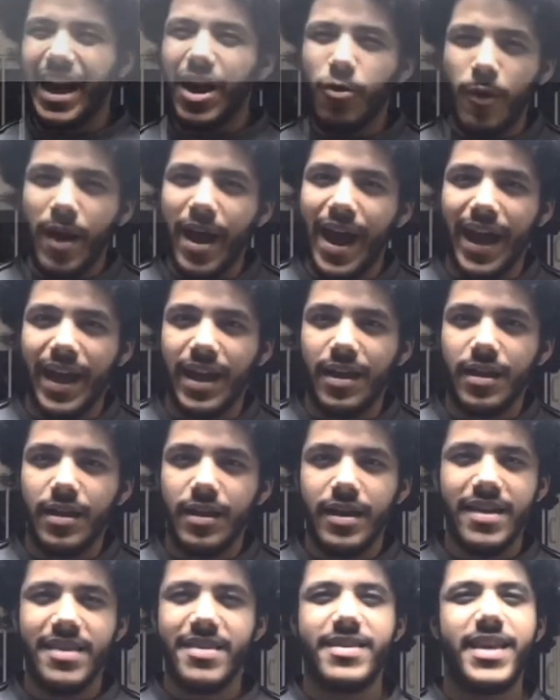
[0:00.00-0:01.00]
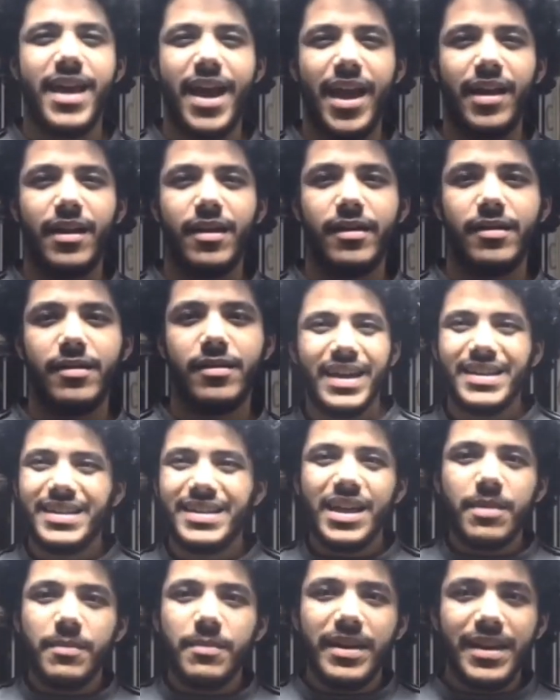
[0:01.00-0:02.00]
غير واعي ازاي
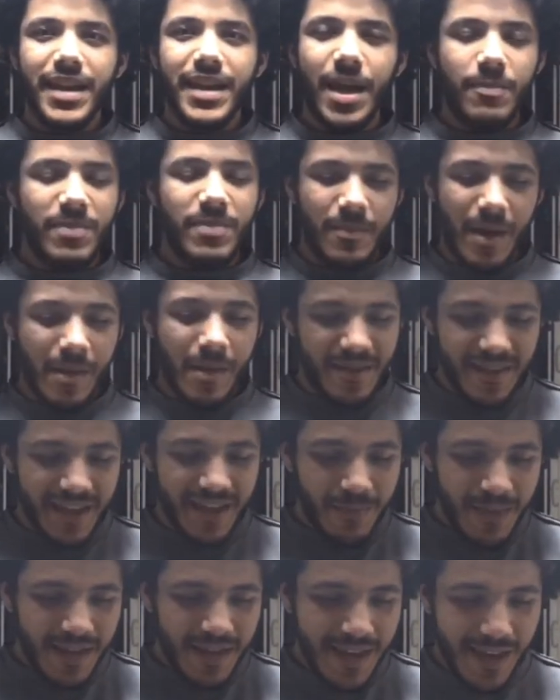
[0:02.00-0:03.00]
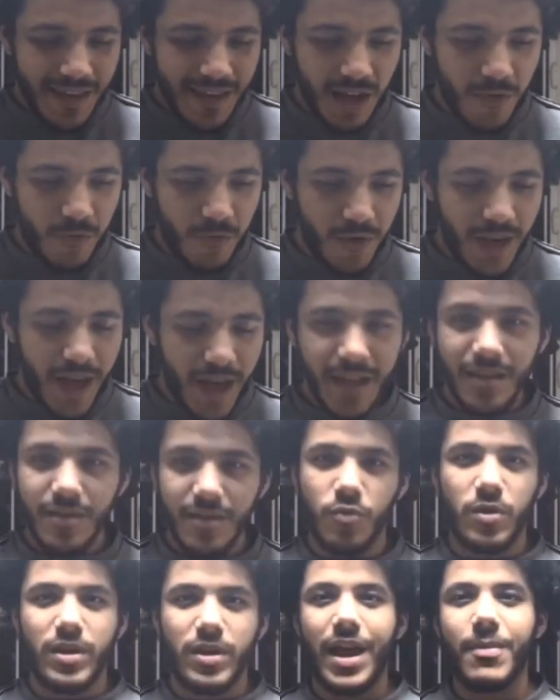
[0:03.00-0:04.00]
كتير مننا بنبقى ماسكين مثلا
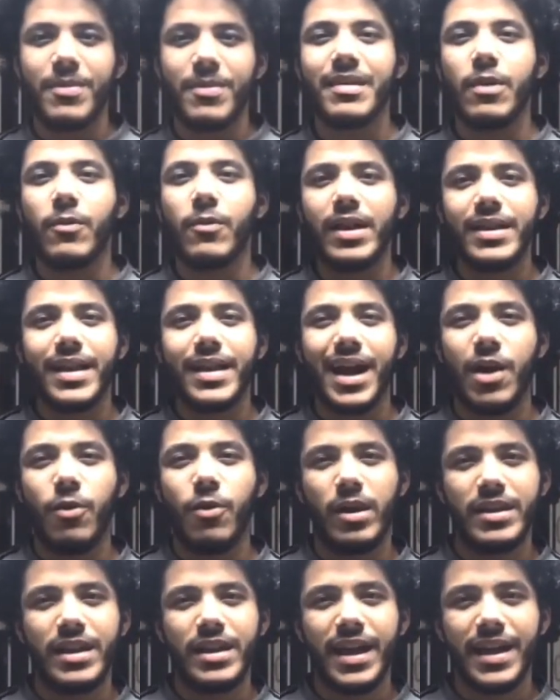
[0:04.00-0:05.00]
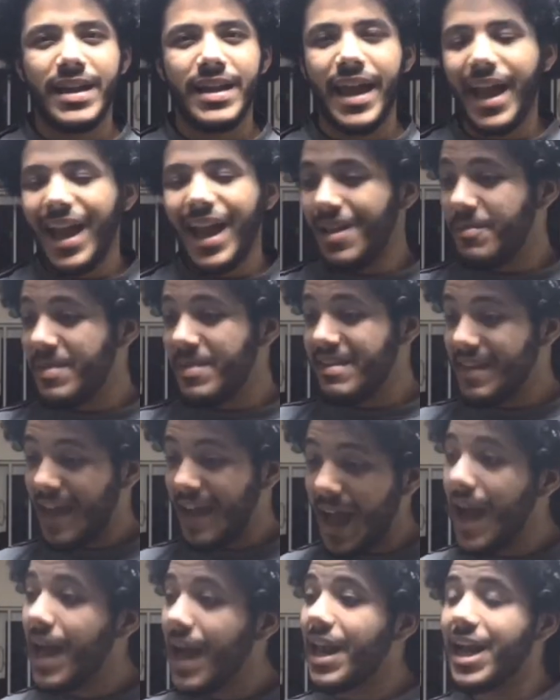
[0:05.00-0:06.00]
التليفونات وتلاقي مثلا والدك او والدتك داخل
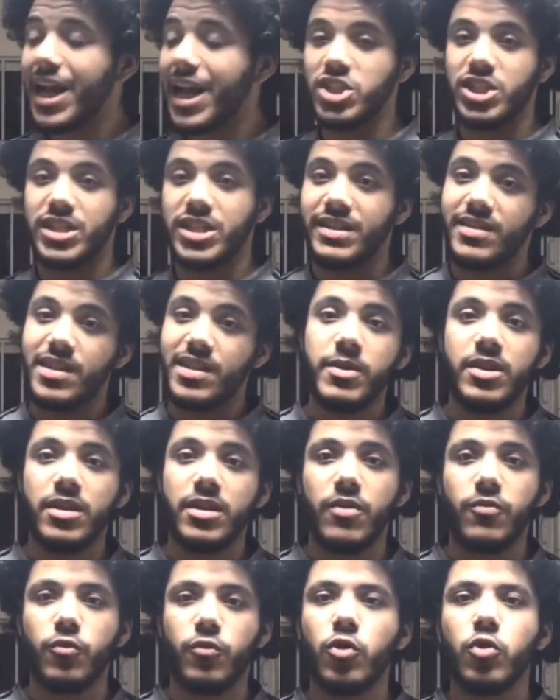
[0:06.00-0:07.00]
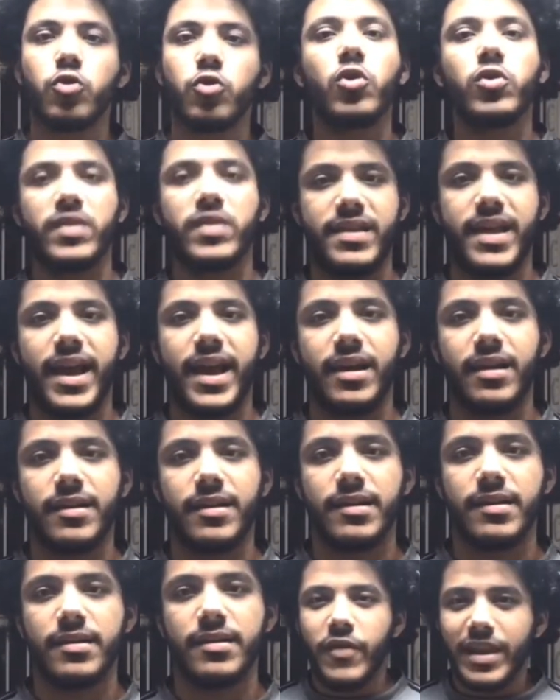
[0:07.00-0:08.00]
بيزعق لك عشان تسيب التليفون وتروح تذاكر
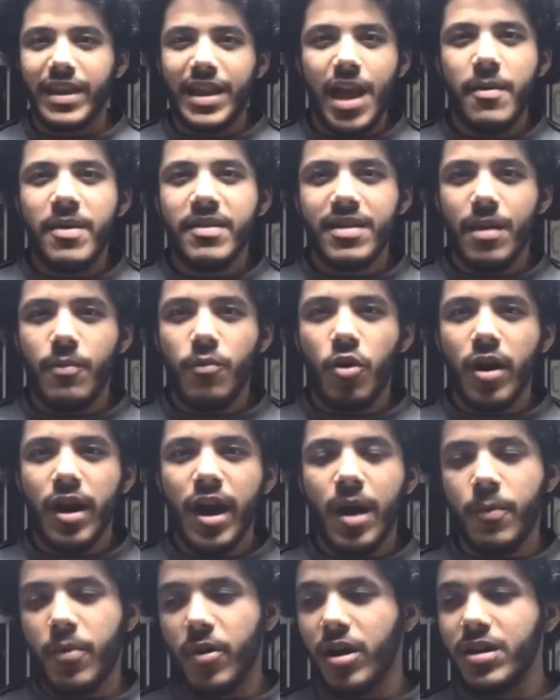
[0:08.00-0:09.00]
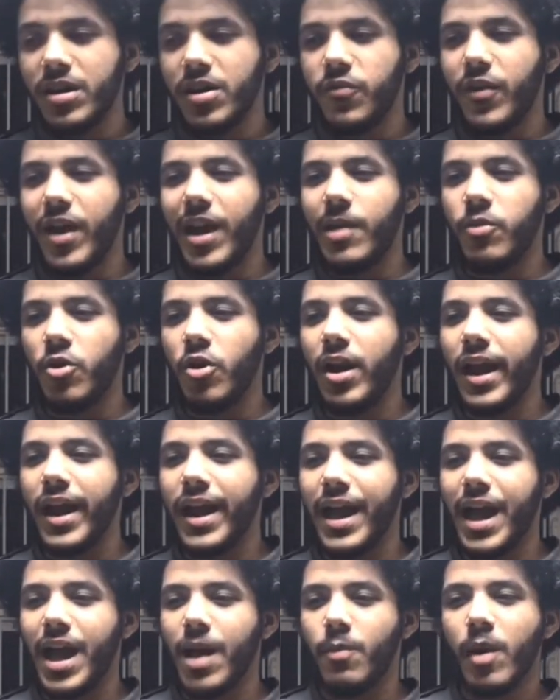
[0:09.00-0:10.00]
فتلاقي مثلا مخك برد فعل بيقول
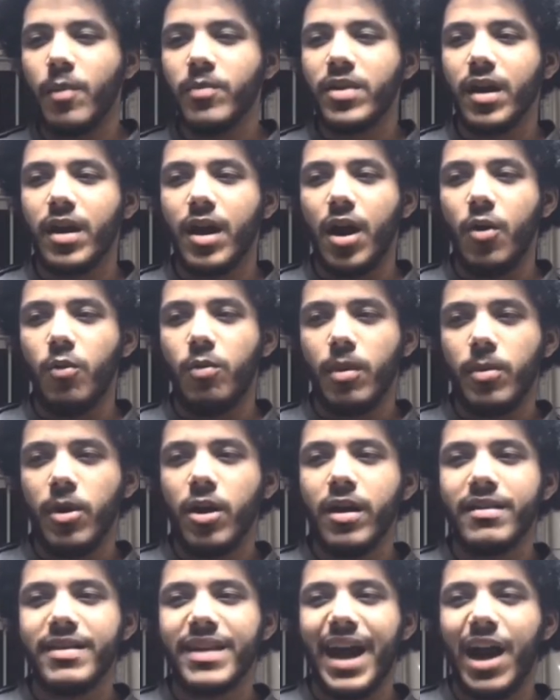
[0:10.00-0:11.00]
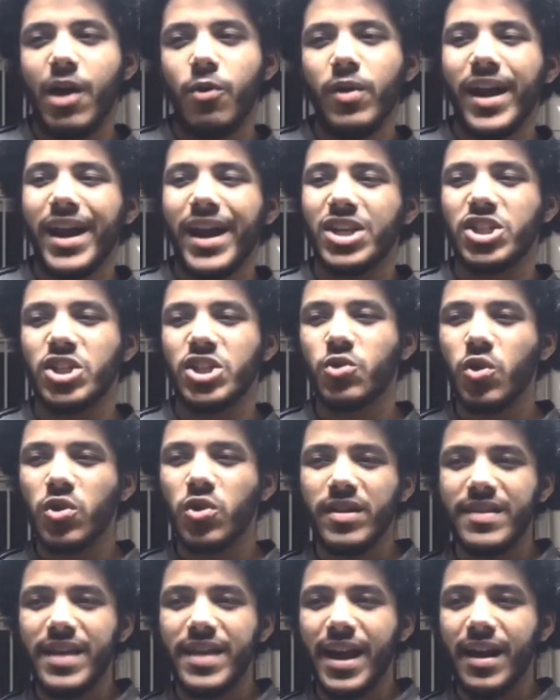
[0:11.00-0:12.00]
لك هي مامتك او باباك زعقوا لك عشان تروح
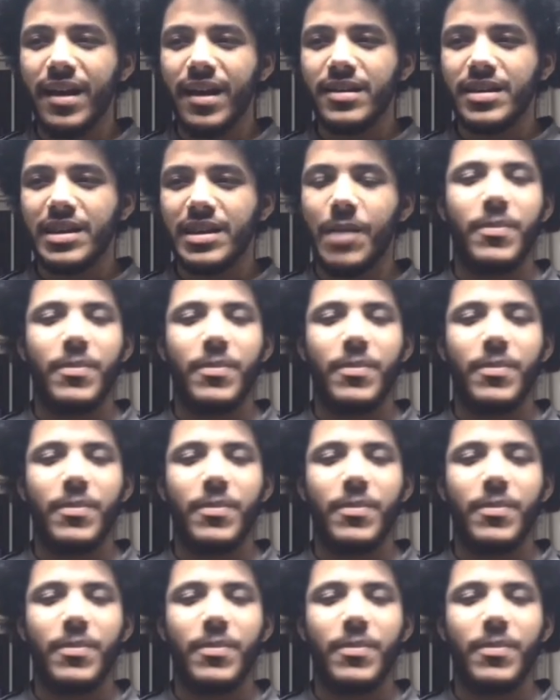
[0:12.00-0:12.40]
تذاكر